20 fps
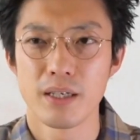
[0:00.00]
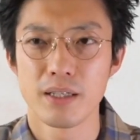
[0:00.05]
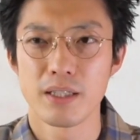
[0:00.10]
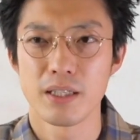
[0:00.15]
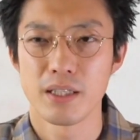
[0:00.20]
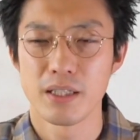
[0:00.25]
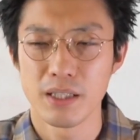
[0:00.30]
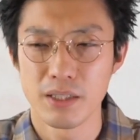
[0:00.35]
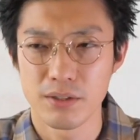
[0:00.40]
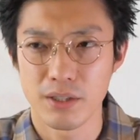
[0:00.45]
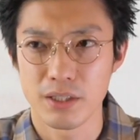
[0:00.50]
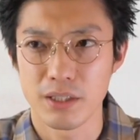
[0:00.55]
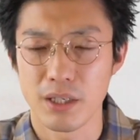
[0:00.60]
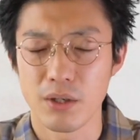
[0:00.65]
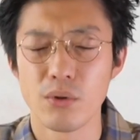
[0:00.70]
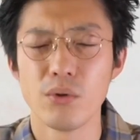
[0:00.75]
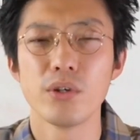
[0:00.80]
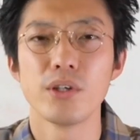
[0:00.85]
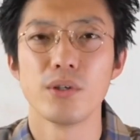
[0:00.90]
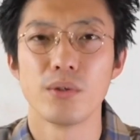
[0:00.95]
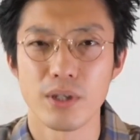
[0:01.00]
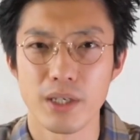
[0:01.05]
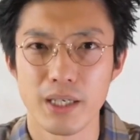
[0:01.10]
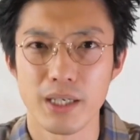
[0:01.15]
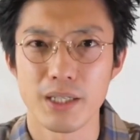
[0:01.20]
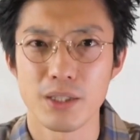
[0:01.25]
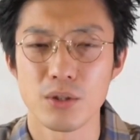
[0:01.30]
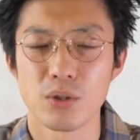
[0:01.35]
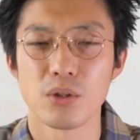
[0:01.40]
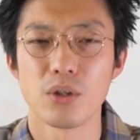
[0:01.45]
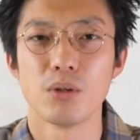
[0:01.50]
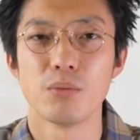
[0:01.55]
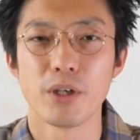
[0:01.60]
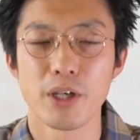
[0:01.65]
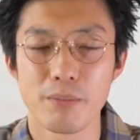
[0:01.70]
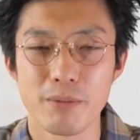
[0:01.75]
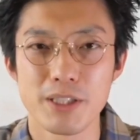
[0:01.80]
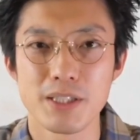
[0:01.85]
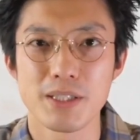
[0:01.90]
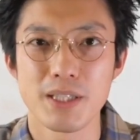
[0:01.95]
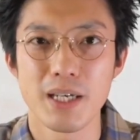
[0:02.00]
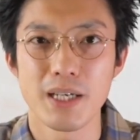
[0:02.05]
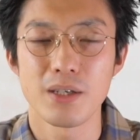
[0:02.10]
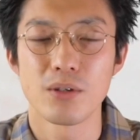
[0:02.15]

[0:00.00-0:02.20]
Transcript: 気になる方多いのかなと思いまして、